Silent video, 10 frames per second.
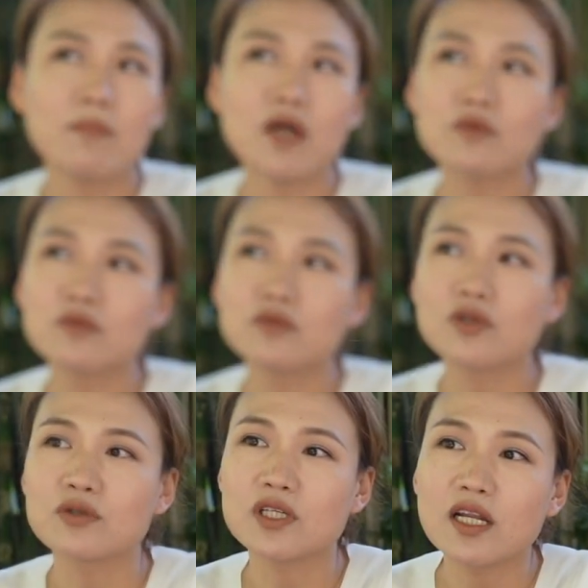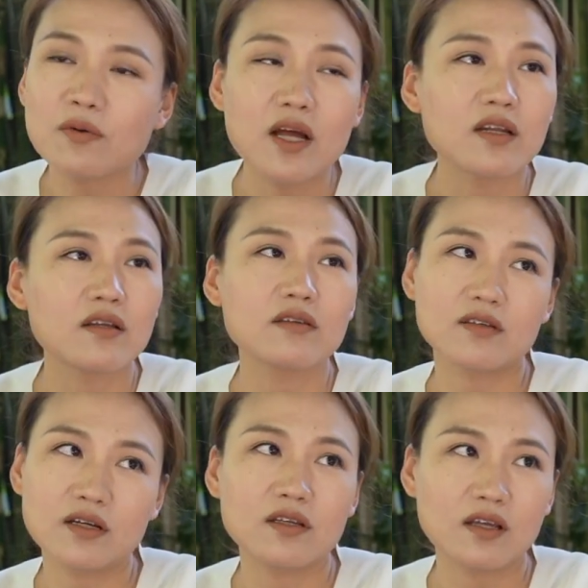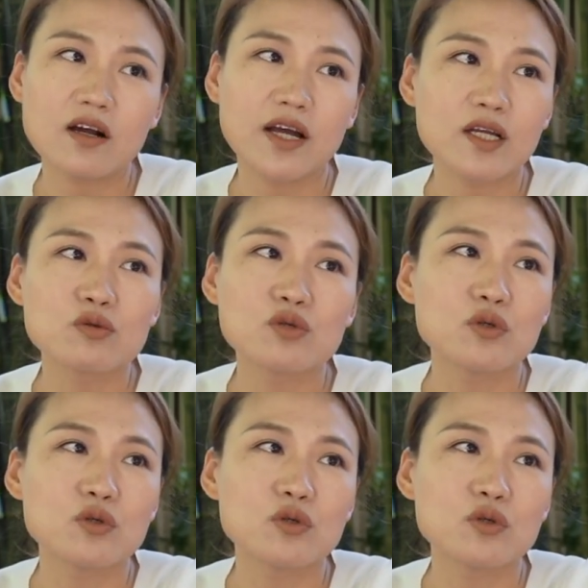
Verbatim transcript: 曼谷有山的话，那肯定要开出去。